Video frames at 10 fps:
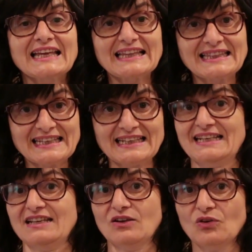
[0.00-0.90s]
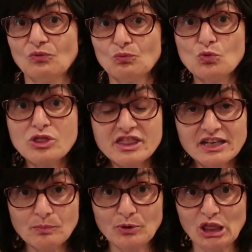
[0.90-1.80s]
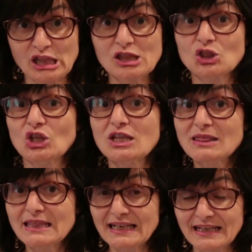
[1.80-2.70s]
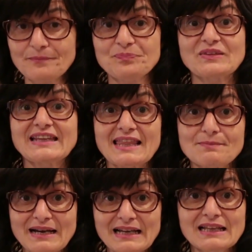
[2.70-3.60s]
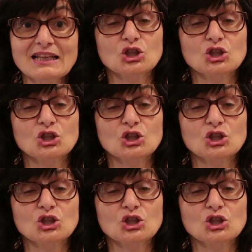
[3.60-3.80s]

que tiene un 0% de interés y además